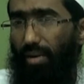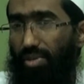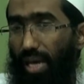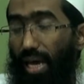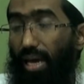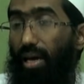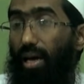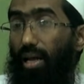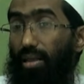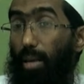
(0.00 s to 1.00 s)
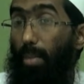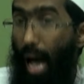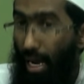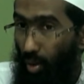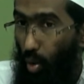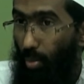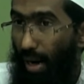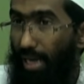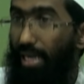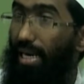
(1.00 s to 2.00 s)
तरफ से तबान
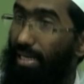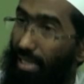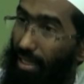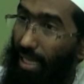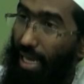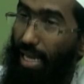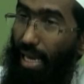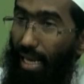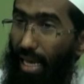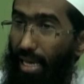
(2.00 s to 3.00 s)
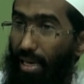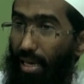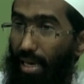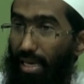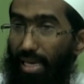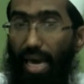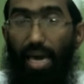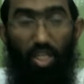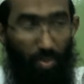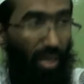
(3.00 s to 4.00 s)
क़ुरबानी कर सकते हैं या नहीं
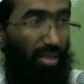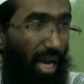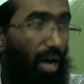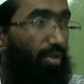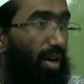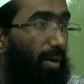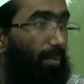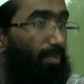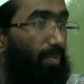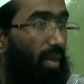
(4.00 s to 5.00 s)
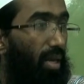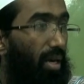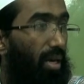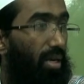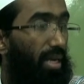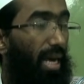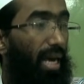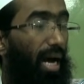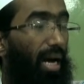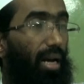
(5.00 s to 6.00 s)
ये इसमें इख्तलाफ है
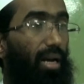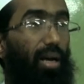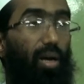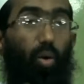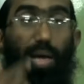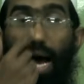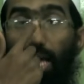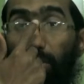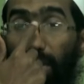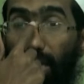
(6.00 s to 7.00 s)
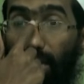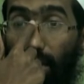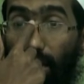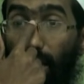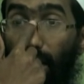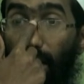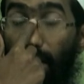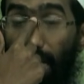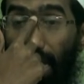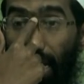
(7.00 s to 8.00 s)
कि अगर कोई आदमी
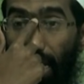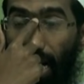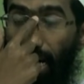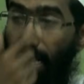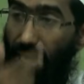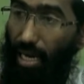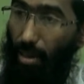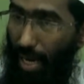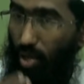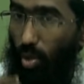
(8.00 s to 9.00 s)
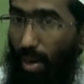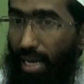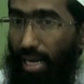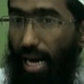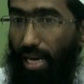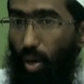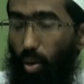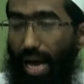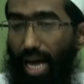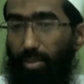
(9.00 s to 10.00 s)
यानी अगर ये करीबाज़ुलमा ने कहा कि
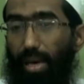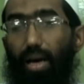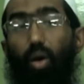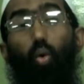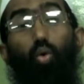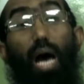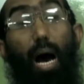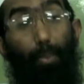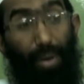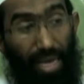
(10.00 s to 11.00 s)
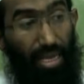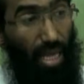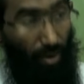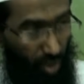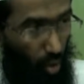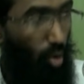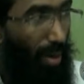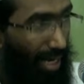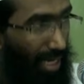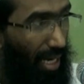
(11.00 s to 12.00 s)
कोई आदमी अगर ख़ुद अपनी तरफ से
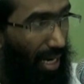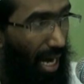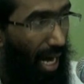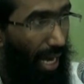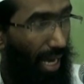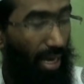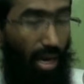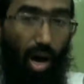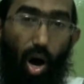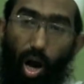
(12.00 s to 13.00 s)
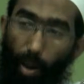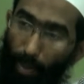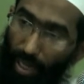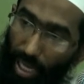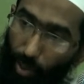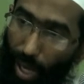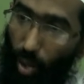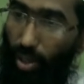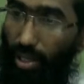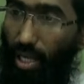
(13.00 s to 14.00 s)
क़ुरबानी कर रहा है और अपने घर
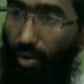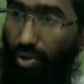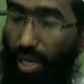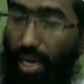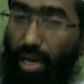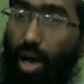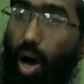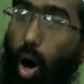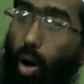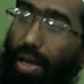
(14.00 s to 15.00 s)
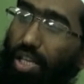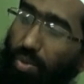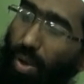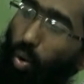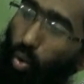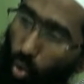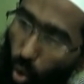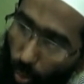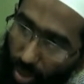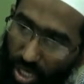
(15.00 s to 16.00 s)
वालों की तरफ से और इसमें
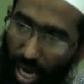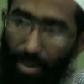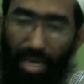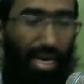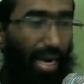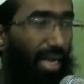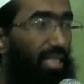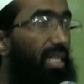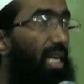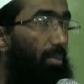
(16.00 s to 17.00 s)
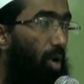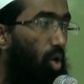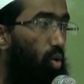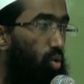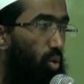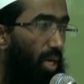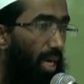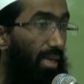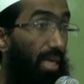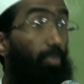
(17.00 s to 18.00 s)
उनको भी शामिल कर ले जिनकी मौत हो
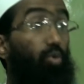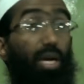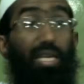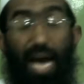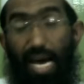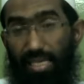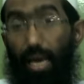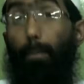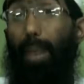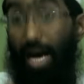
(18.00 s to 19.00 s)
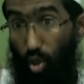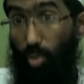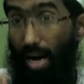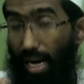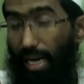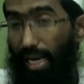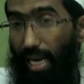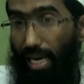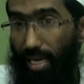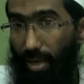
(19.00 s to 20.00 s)
चुकी है तब तो ये जायज़ है बाज़ुलमा का
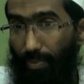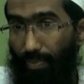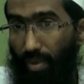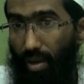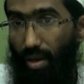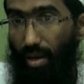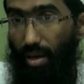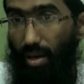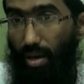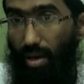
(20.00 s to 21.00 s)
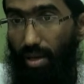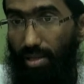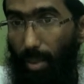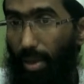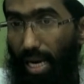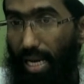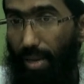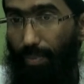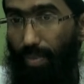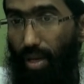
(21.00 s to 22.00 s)
कहना ही है सबका
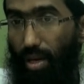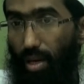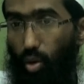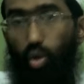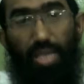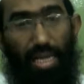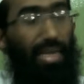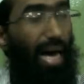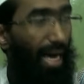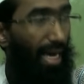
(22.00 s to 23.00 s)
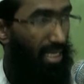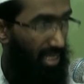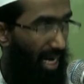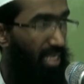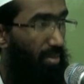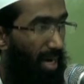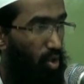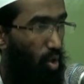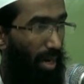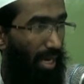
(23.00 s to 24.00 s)
नहीं तो चलता है इस तरह से
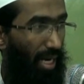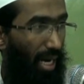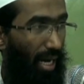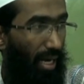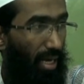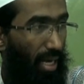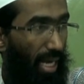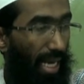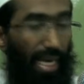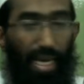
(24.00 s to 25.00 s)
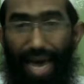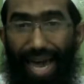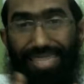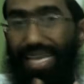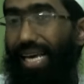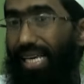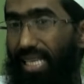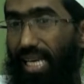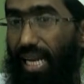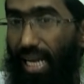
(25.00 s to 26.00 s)
बाज़ुलमा ने कहा है लेकिन ऐसा
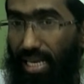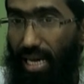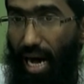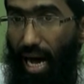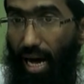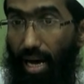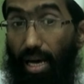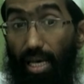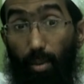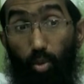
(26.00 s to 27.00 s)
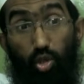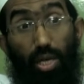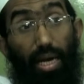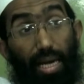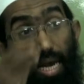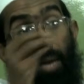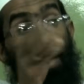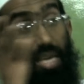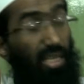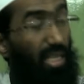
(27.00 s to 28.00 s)
किसी ने नहीं कहा कि मुस्तकिल
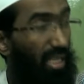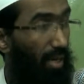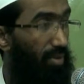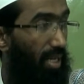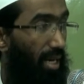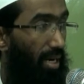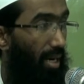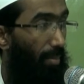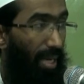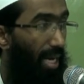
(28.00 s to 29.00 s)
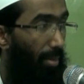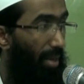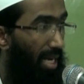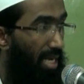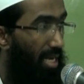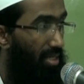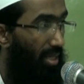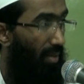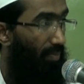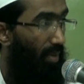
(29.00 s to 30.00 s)
मैत की तरफ से करना मेरे इल में नहीं है
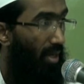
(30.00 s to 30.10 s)
ऐसा